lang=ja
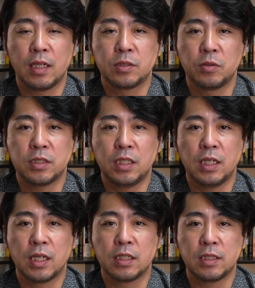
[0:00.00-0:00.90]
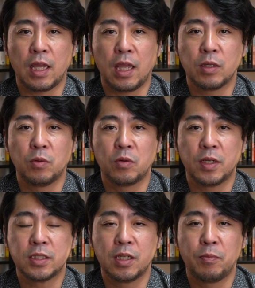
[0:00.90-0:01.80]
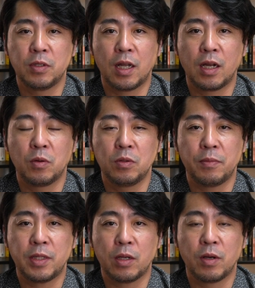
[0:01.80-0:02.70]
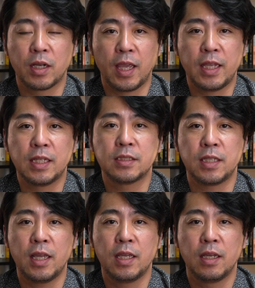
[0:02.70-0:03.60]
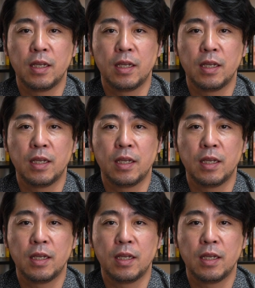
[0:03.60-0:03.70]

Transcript: その資金がですね、香港やシンガポールに流れ込んだみたいなのが原因ですね。